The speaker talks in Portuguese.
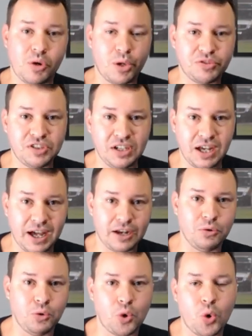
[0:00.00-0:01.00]
auxiliar,
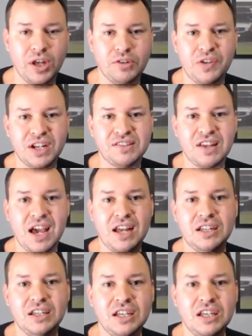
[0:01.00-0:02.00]
o Juan
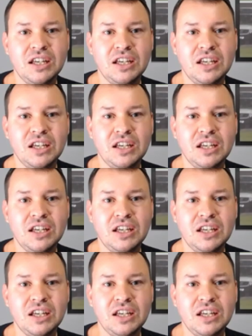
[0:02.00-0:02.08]
Verzeri,